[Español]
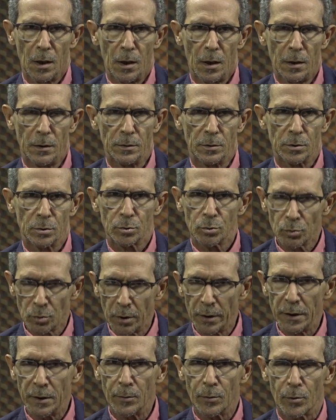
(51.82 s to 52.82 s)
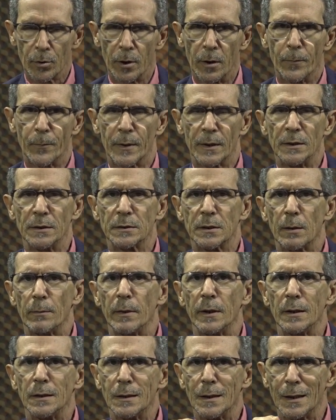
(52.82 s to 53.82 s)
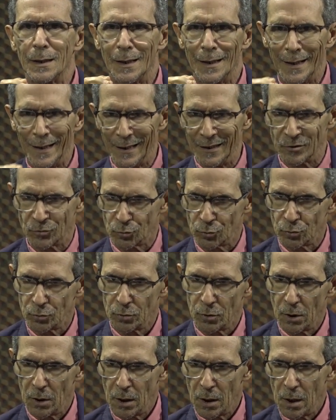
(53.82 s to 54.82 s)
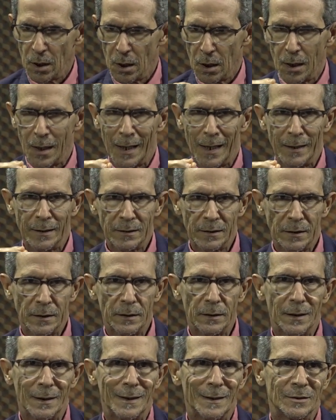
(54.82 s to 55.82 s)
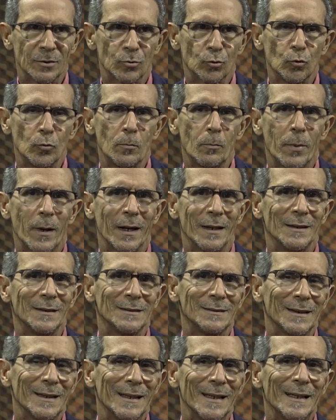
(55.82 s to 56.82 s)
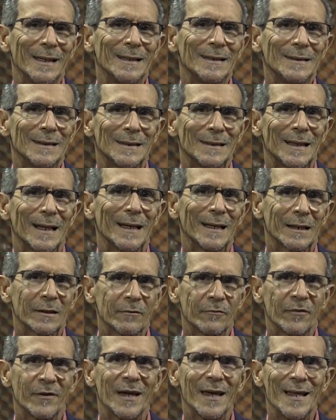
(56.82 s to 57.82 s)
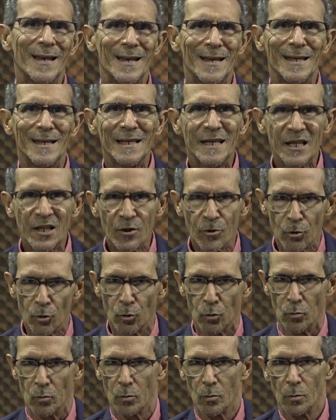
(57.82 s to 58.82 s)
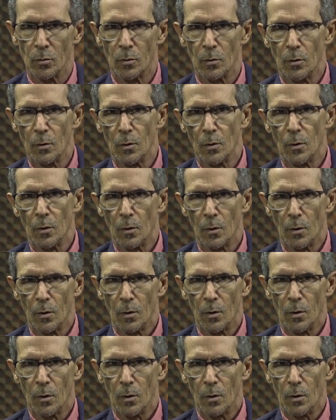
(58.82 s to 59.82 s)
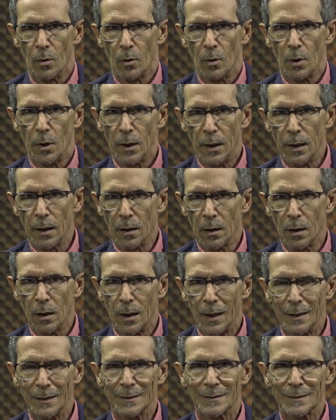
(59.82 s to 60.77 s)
en su libro es precisamente eso. Haití es un país intervenido. ¿eh? Ha